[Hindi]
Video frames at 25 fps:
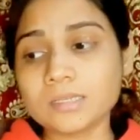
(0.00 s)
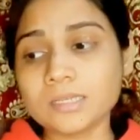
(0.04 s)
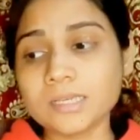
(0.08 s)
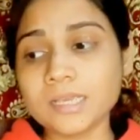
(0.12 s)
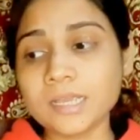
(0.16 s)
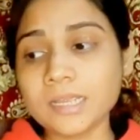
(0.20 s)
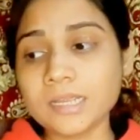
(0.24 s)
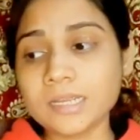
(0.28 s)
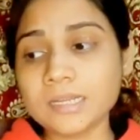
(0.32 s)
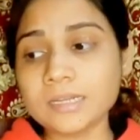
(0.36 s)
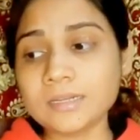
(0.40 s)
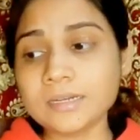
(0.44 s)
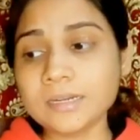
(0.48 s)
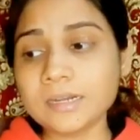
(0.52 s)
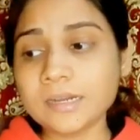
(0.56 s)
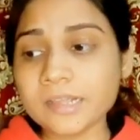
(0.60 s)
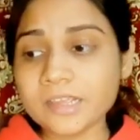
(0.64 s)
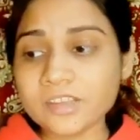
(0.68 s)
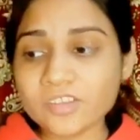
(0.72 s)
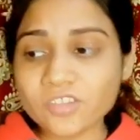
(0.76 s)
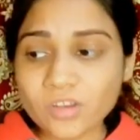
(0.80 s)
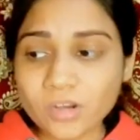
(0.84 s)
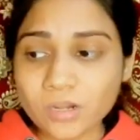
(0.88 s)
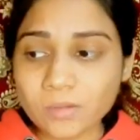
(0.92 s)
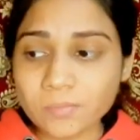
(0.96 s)
ये
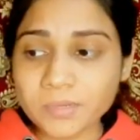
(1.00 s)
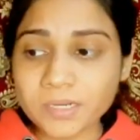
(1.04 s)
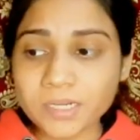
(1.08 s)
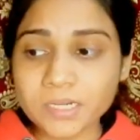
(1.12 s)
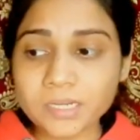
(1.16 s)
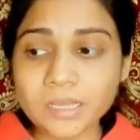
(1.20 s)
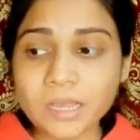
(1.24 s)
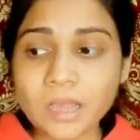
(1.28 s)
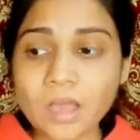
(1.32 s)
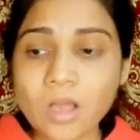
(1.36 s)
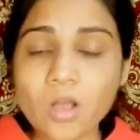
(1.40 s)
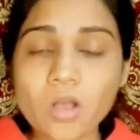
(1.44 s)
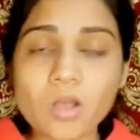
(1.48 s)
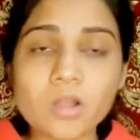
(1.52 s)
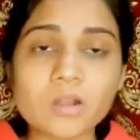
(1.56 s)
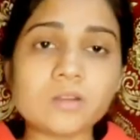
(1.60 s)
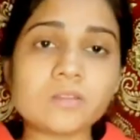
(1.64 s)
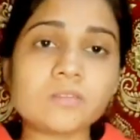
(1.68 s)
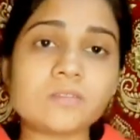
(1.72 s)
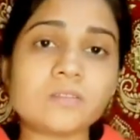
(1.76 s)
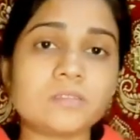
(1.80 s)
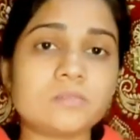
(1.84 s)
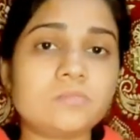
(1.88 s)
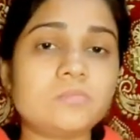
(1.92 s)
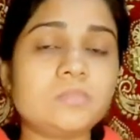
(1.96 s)
इंटरनेशनल मीडिया और
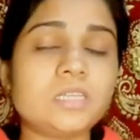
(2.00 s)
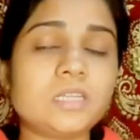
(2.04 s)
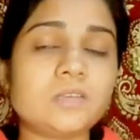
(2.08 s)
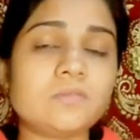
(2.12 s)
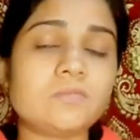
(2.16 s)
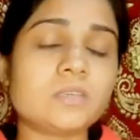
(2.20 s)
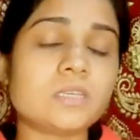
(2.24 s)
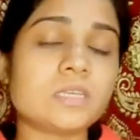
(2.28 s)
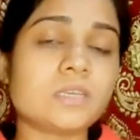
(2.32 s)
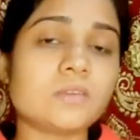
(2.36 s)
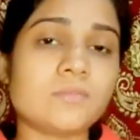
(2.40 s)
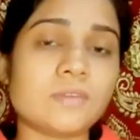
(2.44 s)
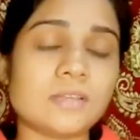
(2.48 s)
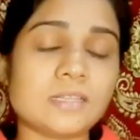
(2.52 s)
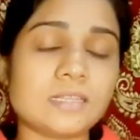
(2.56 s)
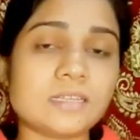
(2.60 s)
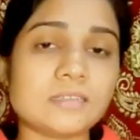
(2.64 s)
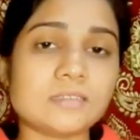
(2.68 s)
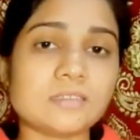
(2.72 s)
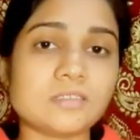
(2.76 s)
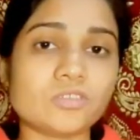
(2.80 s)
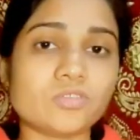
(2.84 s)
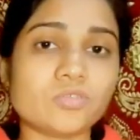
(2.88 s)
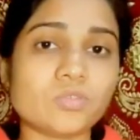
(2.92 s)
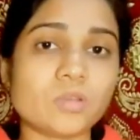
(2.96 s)
जिम टीवी की वजह
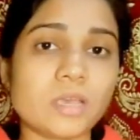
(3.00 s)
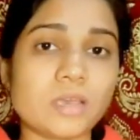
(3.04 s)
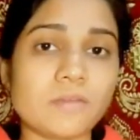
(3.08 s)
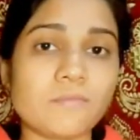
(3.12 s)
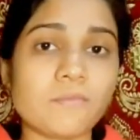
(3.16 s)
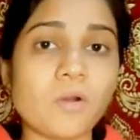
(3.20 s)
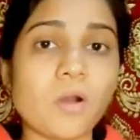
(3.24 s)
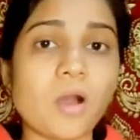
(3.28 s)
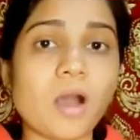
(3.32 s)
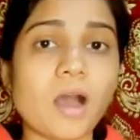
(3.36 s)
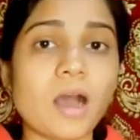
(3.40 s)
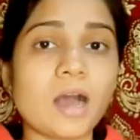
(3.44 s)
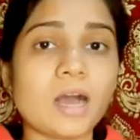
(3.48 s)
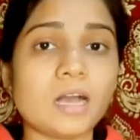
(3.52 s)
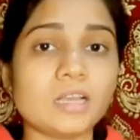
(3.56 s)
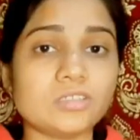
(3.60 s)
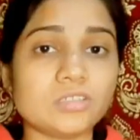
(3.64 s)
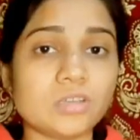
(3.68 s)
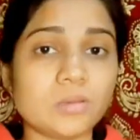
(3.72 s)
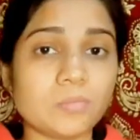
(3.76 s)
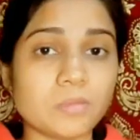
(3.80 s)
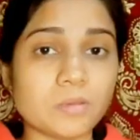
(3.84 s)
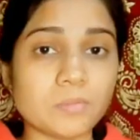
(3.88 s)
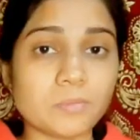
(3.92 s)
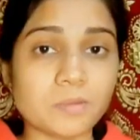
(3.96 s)
से जो है वो आज
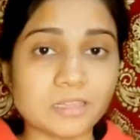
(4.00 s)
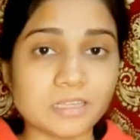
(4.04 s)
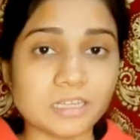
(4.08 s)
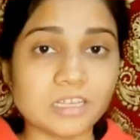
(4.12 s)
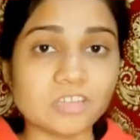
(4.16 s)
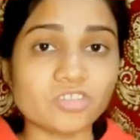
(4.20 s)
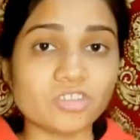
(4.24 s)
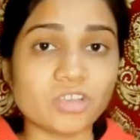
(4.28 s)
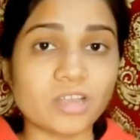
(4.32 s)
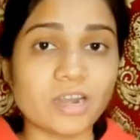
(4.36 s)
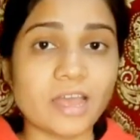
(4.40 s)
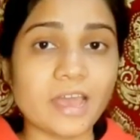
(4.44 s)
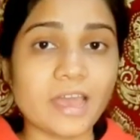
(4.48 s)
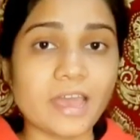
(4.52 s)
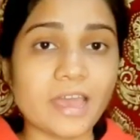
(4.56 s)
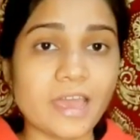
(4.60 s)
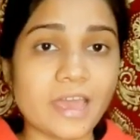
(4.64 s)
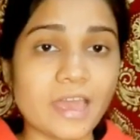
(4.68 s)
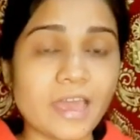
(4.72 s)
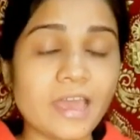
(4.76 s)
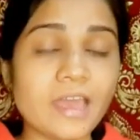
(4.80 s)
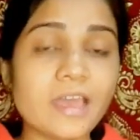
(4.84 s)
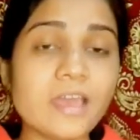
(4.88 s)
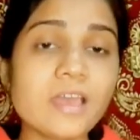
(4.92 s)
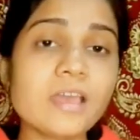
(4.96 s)
हमें पता चला है